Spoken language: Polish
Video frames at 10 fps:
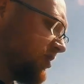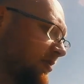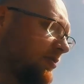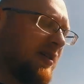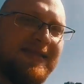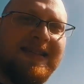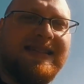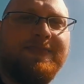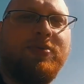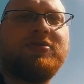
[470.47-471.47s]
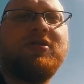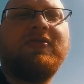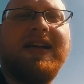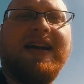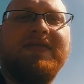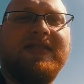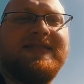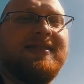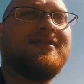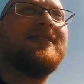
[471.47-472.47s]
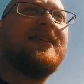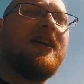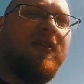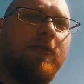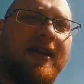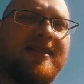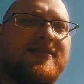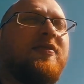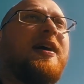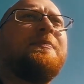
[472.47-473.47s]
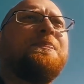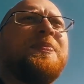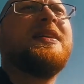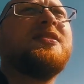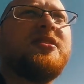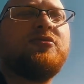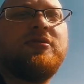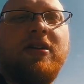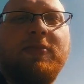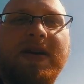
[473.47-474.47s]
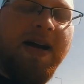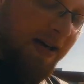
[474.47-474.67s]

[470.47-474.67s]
Shimy oraz sportowe rękawice VRS2. Co ja tutaj robię?